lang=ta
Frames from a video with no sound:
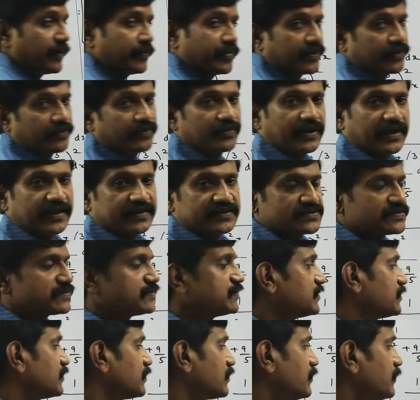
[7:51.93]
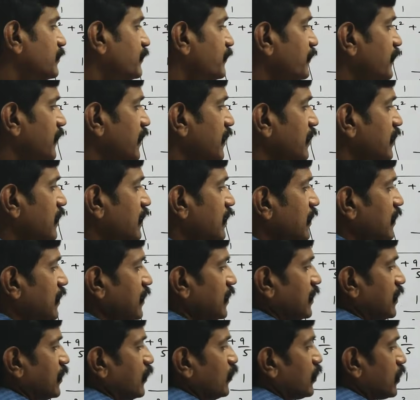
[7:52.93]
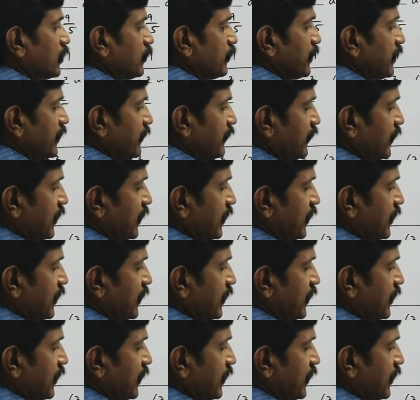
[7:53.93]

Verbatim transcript: அப்படின்னு ஒரு ஆன்சர் வந்திருக்கும் இங்கே ஒன் பை